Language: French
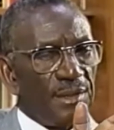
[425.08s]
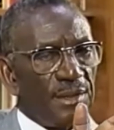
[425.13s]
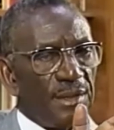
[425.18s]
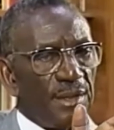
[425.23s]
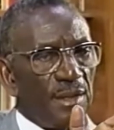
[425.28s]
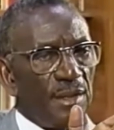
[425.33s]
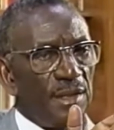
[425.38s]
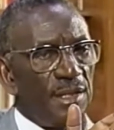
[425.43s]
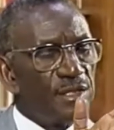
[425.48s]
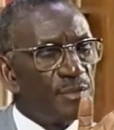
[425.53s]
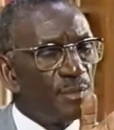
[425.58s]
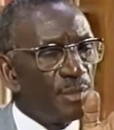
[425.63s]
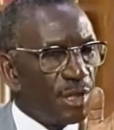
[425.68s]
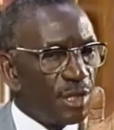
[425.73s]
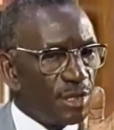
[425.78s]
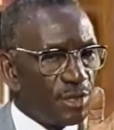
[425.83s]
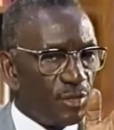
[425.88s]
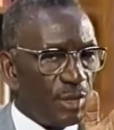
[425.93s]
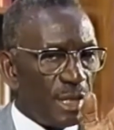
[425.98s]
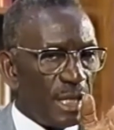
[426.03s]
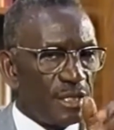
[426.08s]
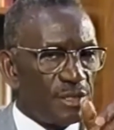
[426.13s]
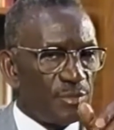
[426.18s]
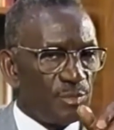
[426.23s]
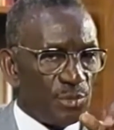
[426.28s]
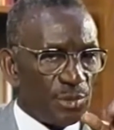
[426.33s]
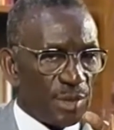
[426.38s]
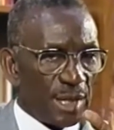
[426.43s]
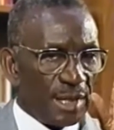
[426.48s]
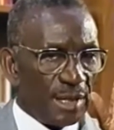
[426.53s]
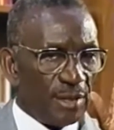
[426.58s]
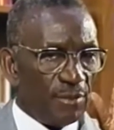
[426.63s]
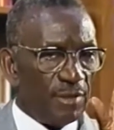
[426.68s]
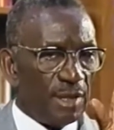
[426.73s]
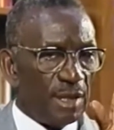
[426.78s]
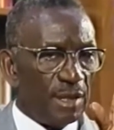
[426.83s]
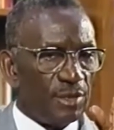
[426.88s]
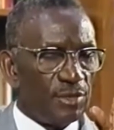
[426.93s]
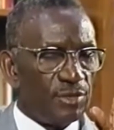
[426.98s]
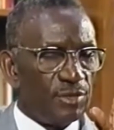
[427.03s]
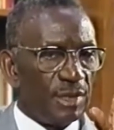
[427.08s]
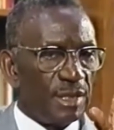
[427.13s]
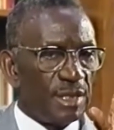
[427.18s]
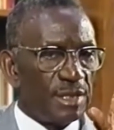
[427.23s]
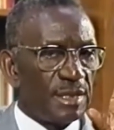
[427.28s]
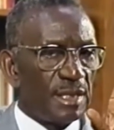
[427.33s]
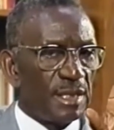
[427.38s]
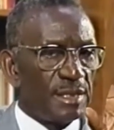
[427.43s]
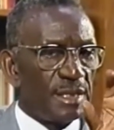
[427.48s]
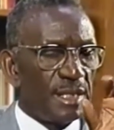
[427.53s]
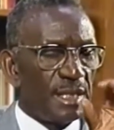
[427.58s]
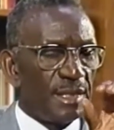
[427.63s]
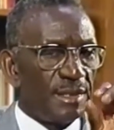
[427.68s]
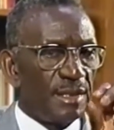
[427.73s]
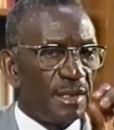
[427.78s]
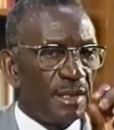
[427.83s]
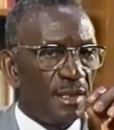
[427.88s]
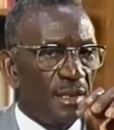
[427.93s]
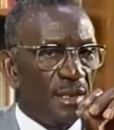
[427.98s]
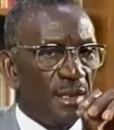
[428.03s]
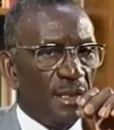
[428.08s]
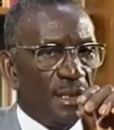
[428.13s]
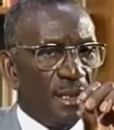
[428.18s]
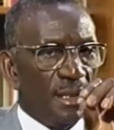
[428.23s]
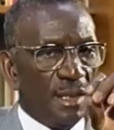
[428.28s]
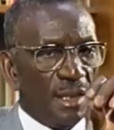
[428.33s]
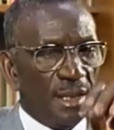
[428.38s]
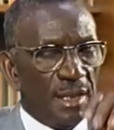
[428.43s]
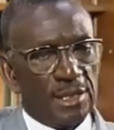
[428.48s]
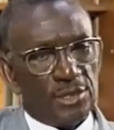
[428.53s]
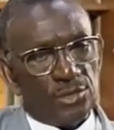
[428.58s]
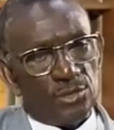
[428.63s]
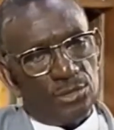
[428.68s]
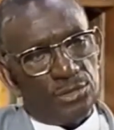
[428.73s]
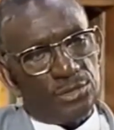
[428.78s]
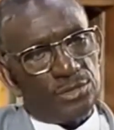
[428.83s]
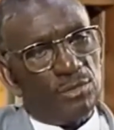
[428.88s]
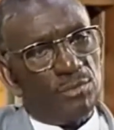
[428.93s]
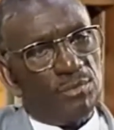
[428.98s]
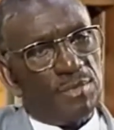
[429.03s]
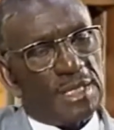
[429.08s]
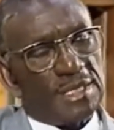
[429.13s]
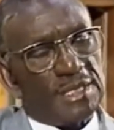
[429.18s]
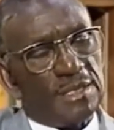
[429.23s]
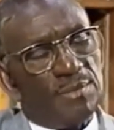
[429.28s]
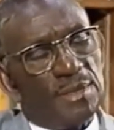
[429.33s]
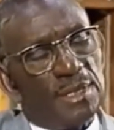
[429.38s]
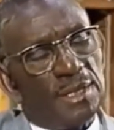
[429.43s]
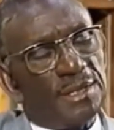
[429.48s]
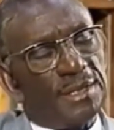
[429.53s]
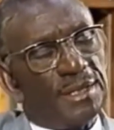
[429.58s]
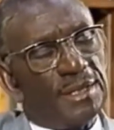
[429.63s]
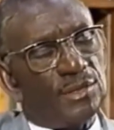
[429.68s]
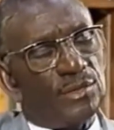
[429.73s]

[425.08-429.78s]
l'isthme de Suez pour aller vers le sud-est asiatique et les autres sont passés par le